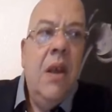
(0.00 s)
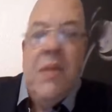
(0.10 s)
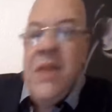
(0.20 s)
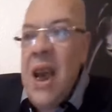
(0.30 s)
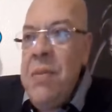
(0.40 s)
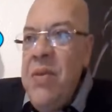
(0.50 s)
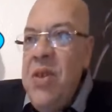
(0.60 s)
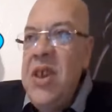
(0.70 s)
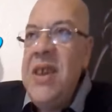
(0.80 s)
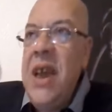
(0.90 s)
متحكمين في
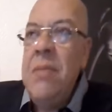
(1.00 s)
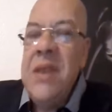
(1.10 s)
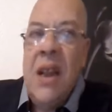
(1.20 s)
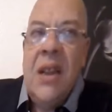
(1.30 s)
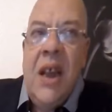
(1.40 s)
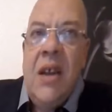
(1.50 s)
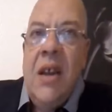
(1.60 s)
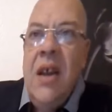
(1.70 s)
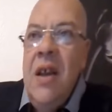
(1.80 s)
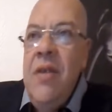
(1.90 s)
الجزائر
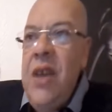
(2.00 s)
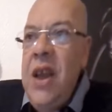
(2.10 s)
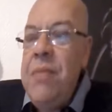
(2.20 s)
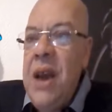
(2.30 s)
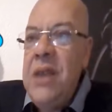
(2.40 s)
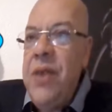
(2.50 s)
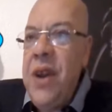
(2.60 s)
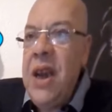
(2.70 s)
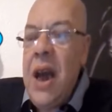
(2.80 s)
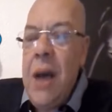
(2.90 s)
متسلطين في العباد في
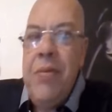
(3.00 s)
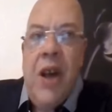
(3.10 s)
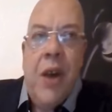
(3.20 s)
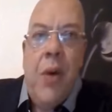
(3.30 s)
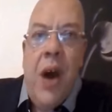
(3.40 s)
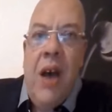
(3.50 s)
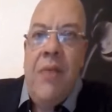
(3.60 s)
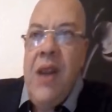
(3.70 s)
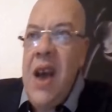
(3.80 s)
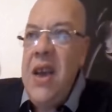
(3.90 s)
الرقاب في الارواح
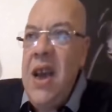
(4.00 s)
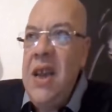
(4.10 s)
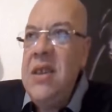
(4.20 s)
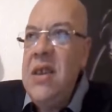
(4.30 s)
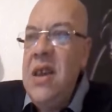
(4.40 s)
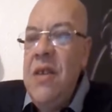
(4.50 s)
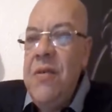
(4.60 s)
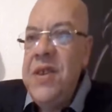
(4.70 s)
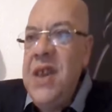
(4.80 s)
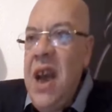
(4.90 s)
في الحياه
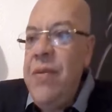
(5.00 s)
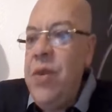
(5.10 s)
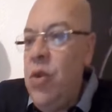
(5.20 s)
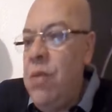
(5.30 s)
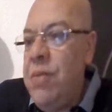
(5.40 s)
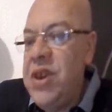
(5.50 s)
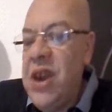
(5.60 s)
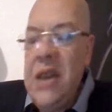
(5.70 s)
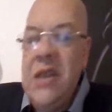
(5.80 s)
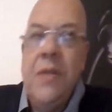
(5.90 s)
في الصحه في كل
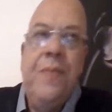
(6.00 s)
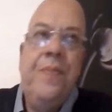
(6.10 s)
المجالات